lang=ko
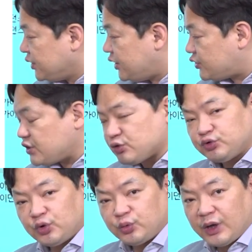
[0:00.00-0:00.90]

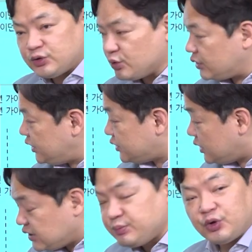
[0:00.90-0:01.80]
2019년도에 안 좋아
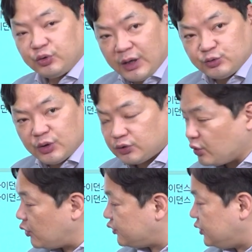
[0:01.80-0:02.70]
20년도에 안
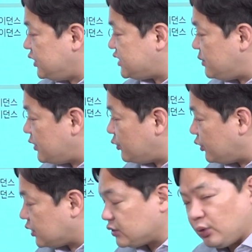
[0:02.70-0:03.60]
좋았던 것을
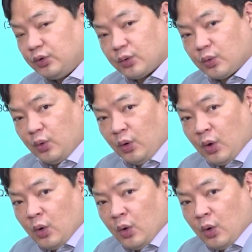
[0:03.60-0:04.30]
21년도에 끌어올렸고